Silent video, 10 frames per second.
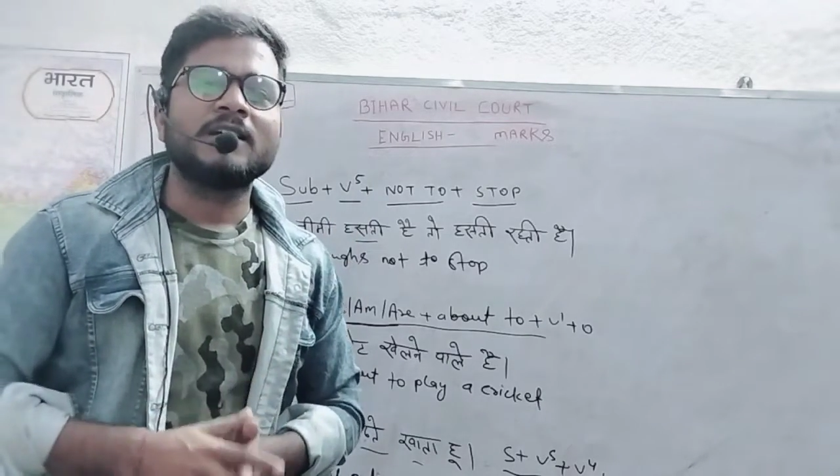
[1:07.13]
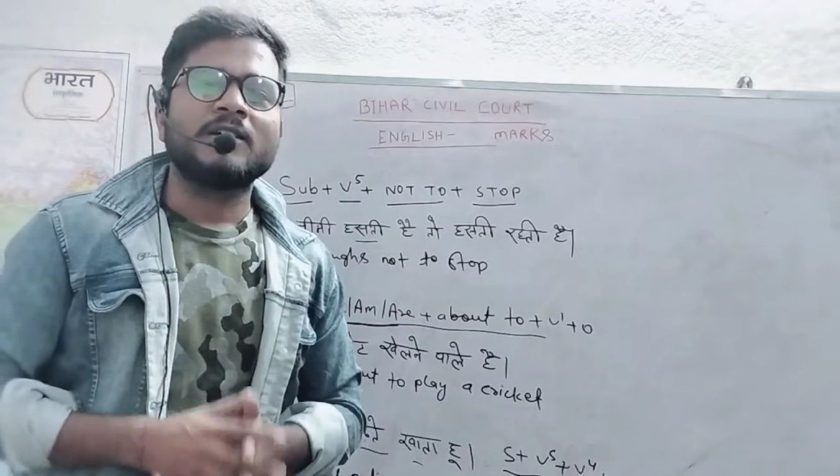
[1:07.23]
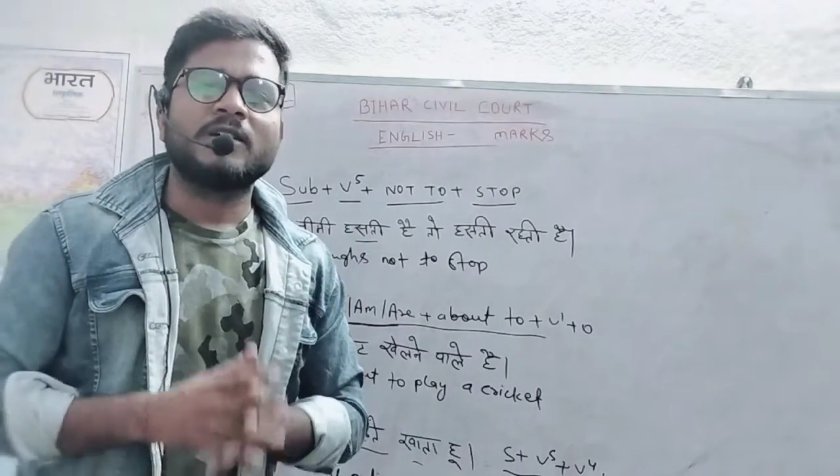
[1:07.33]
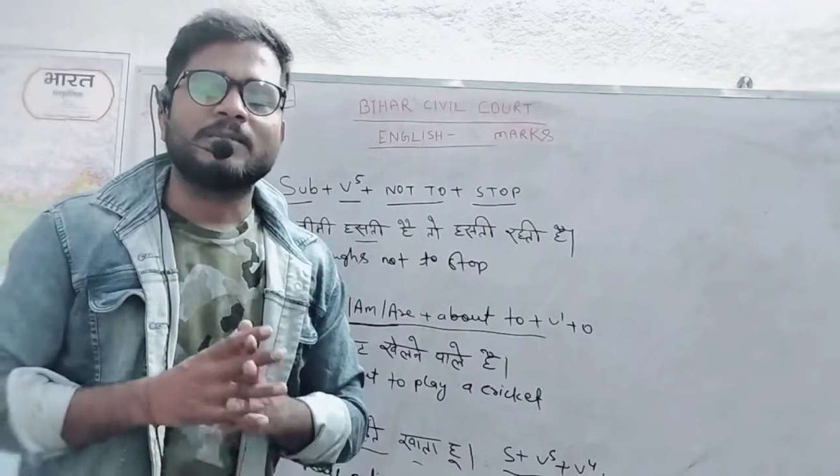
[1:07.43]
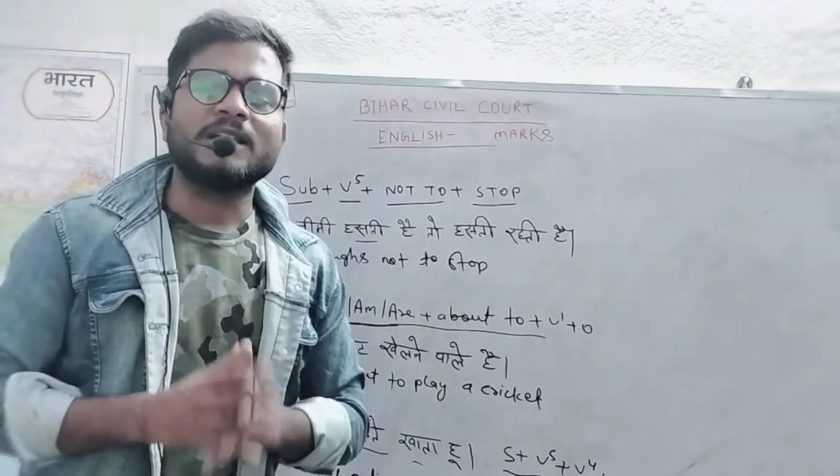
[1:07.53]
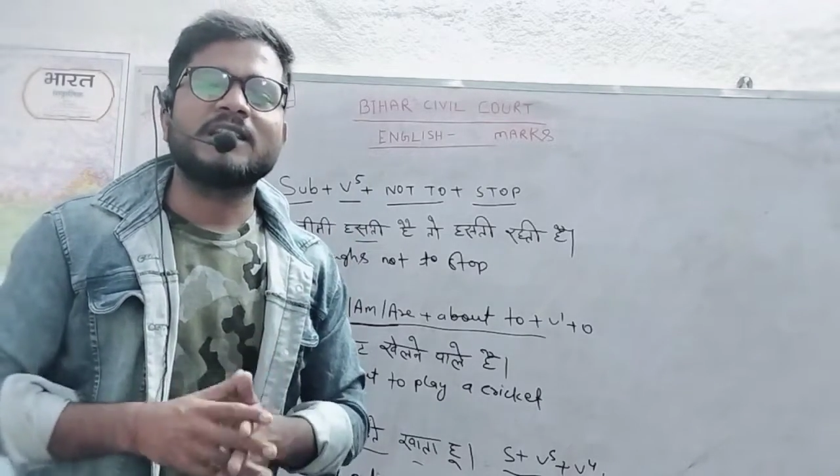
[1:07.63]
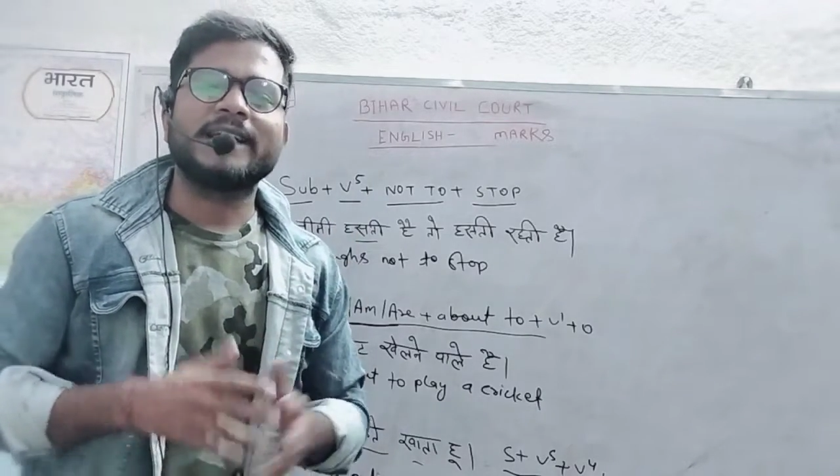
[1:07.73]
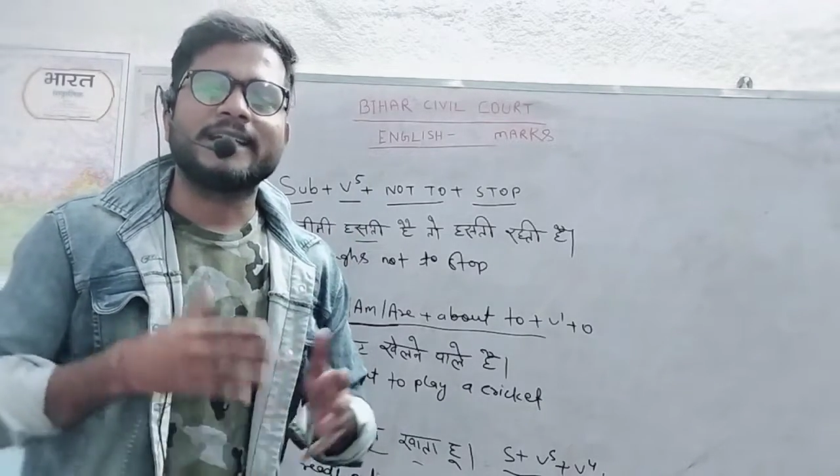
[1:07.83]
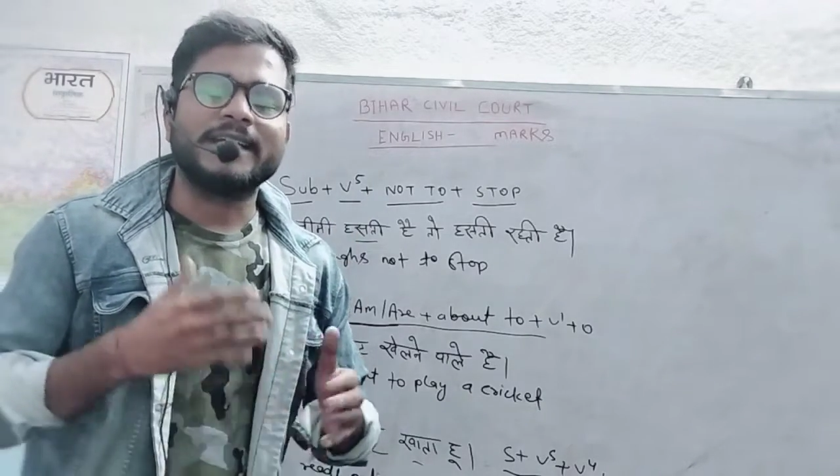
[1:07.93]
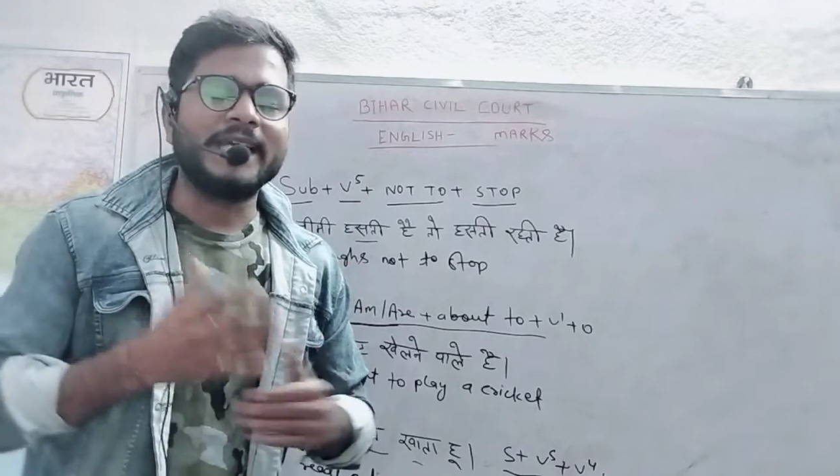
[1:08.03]
और मिलते हैं
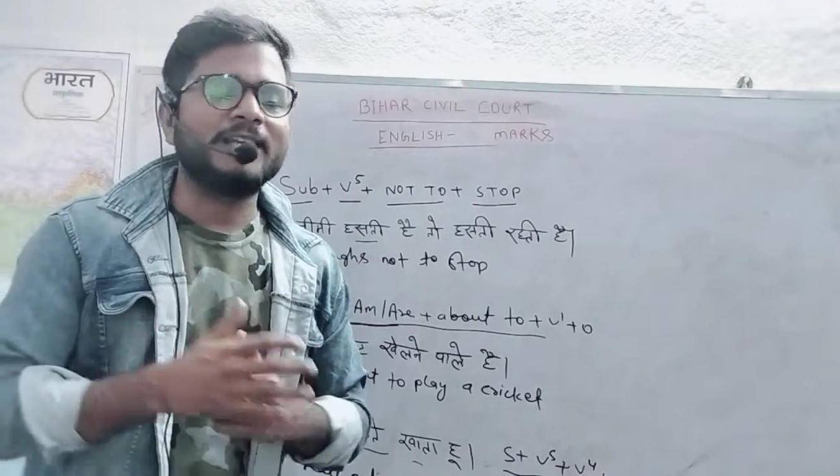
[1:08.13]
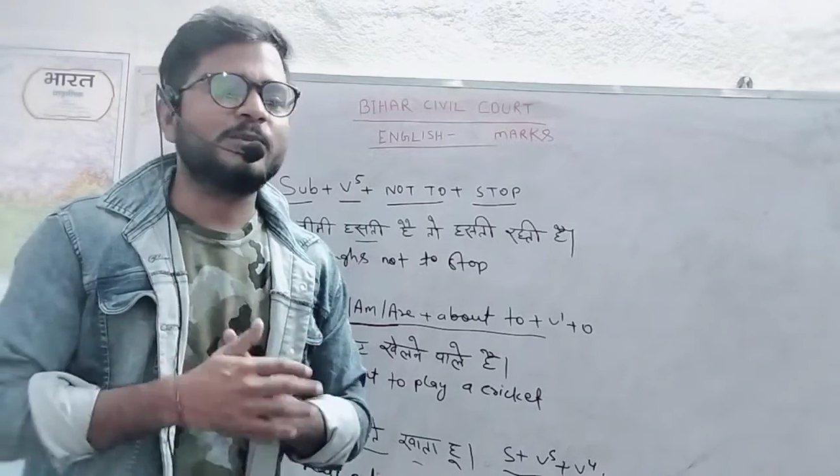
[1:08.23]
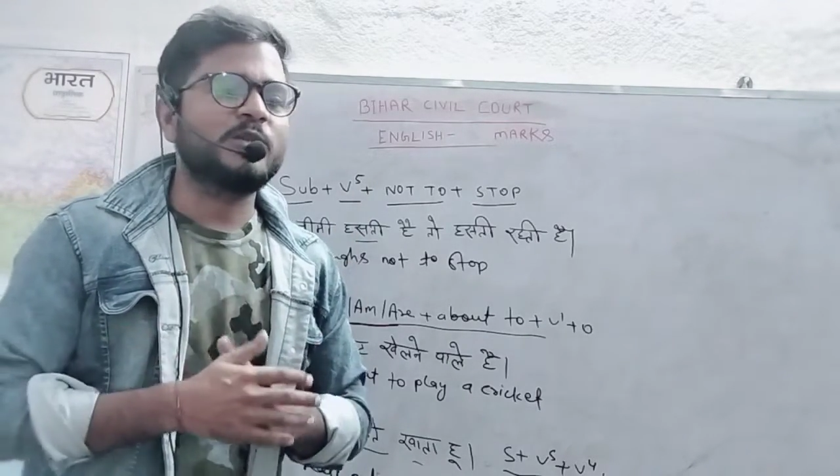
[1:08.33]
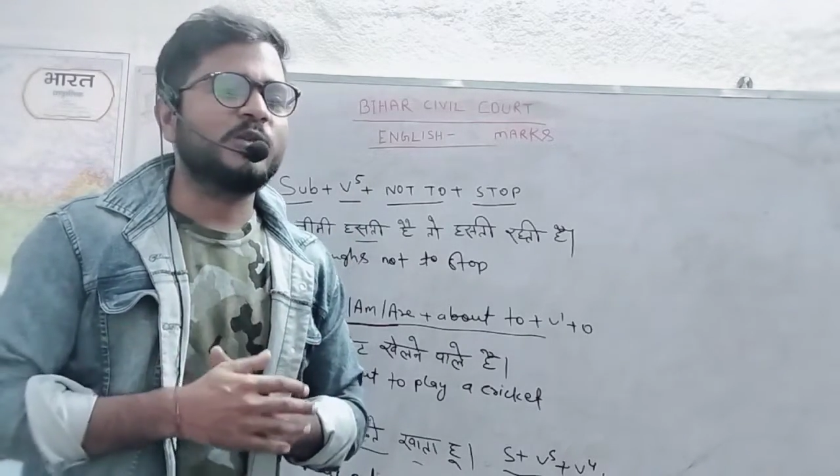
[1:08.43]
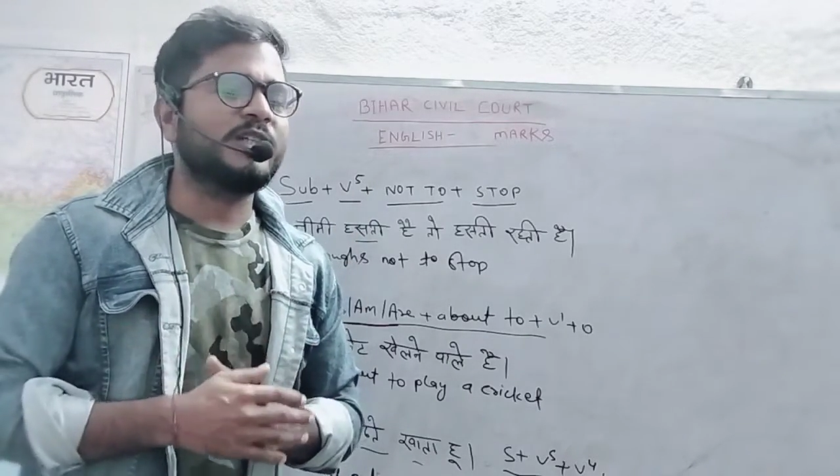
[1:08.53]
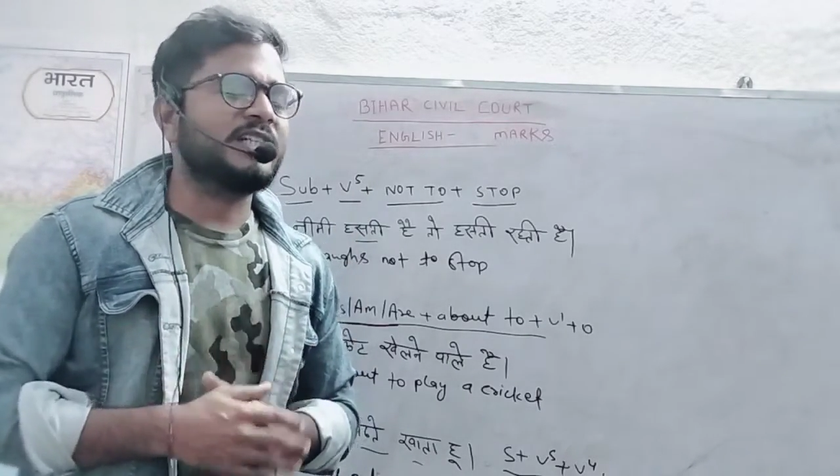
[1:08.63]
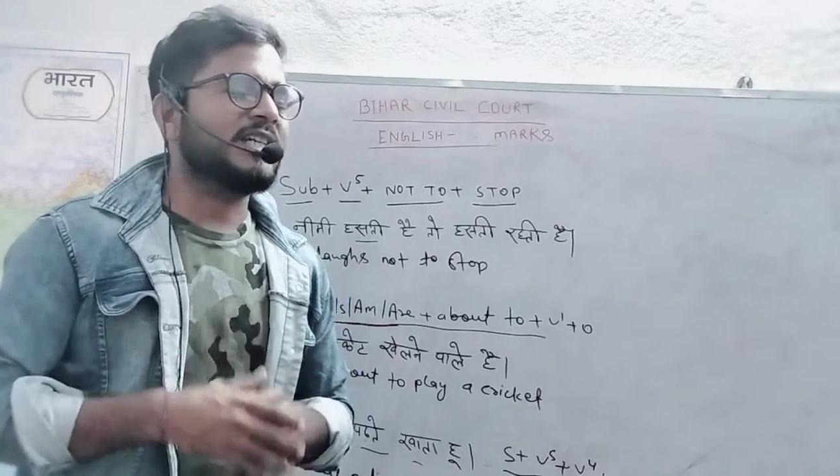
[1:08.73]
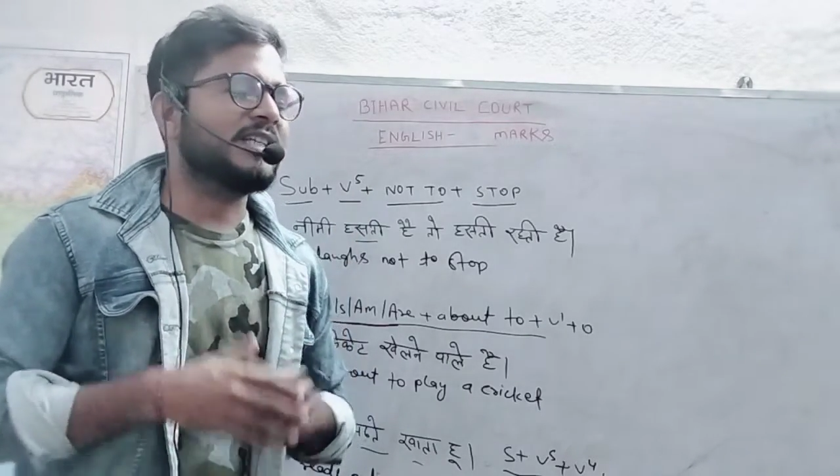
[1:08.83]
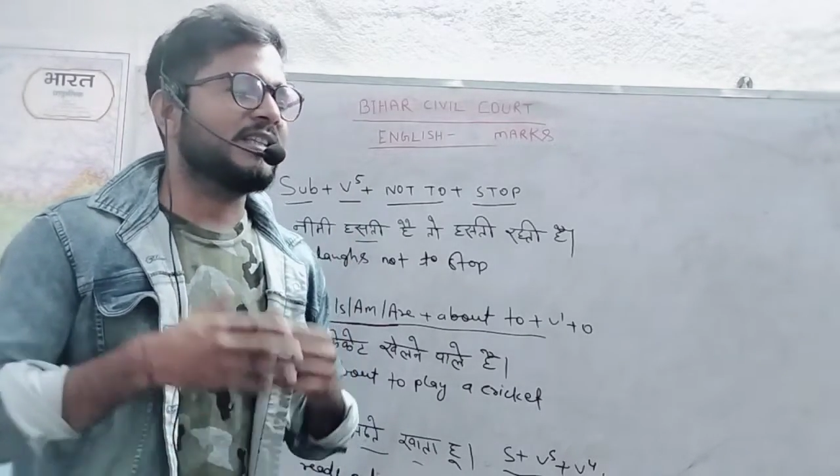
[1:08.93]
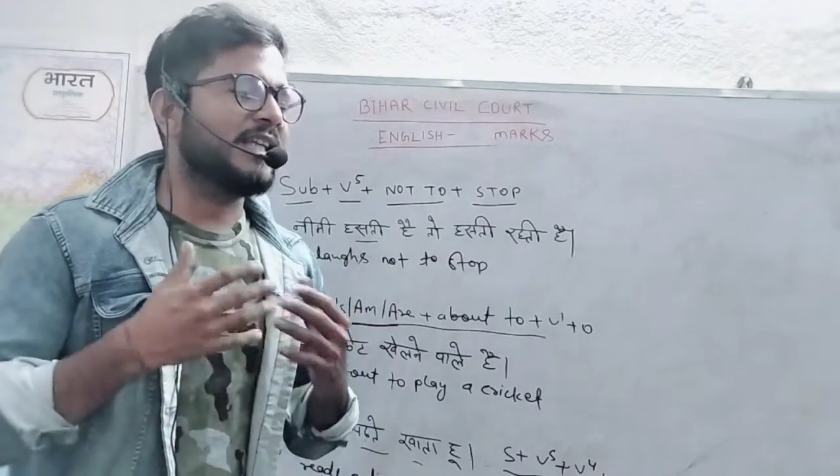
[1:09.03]
एक नए एपिसोड के
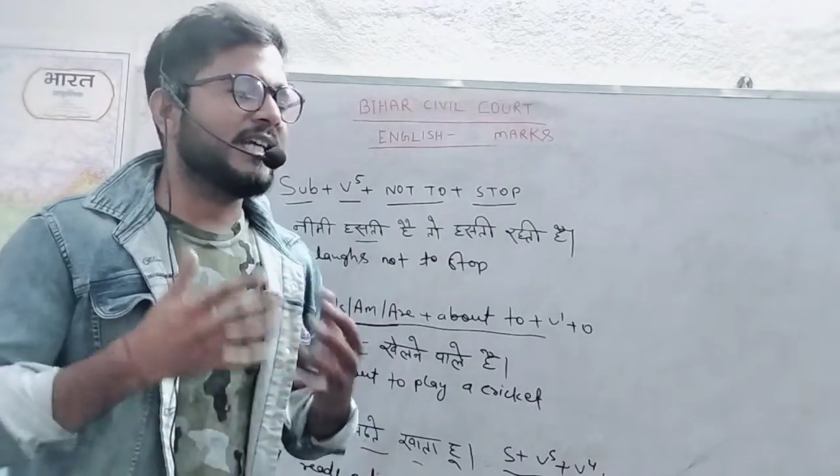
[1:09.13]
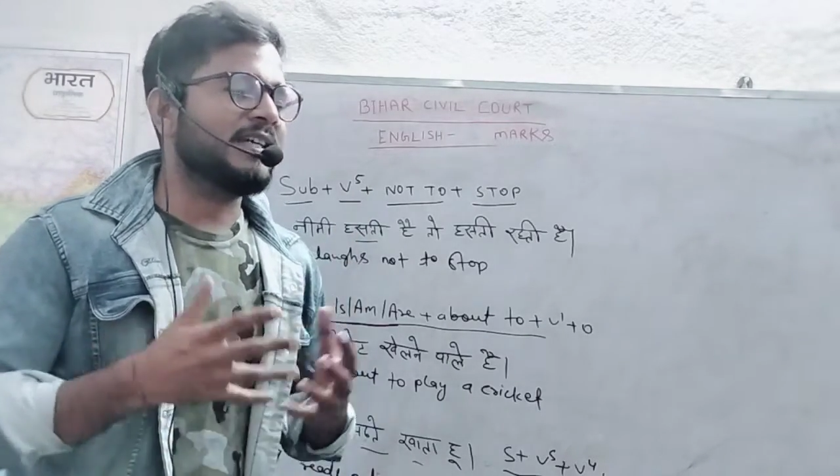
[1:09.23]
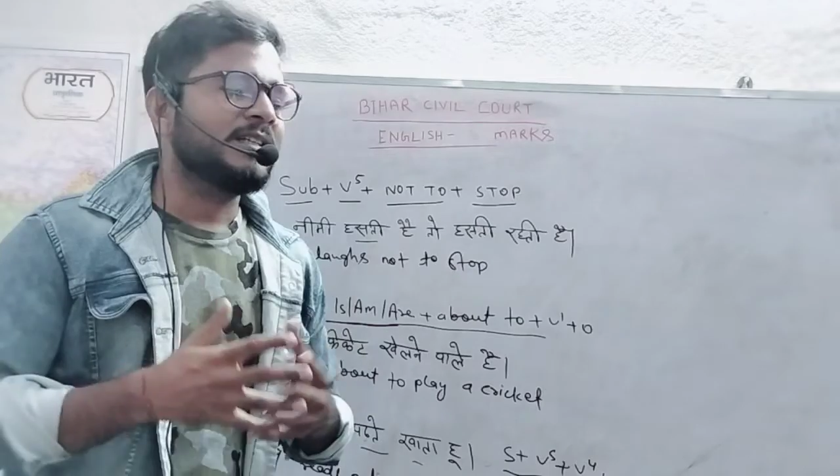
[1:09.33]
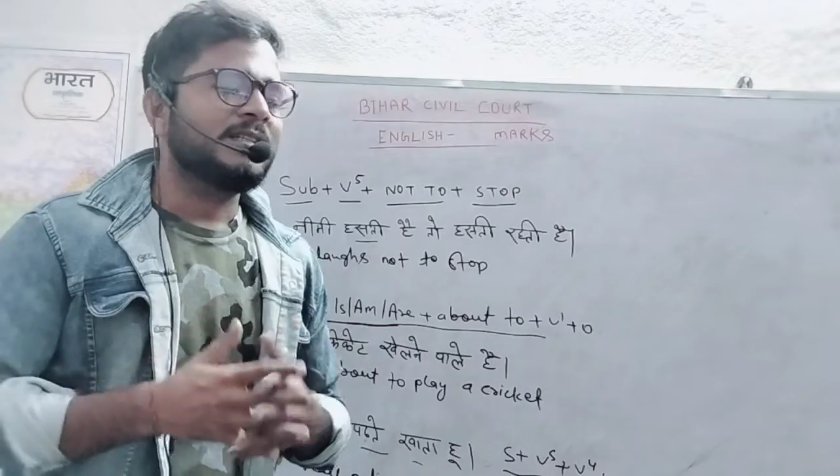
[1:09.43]
साथ नए